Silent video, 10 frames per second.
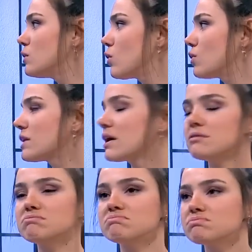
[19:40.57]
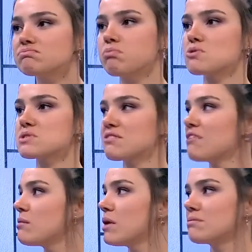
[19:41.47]
Hani logoda
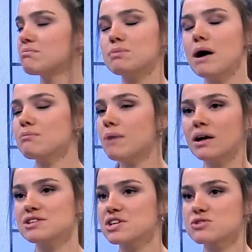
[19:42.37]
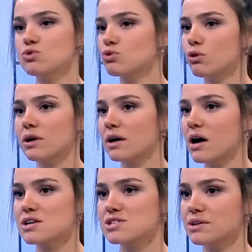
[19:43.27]
pozitif ama ben açıkçası nötr
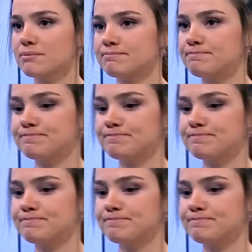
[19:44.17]
olarak karşıladım.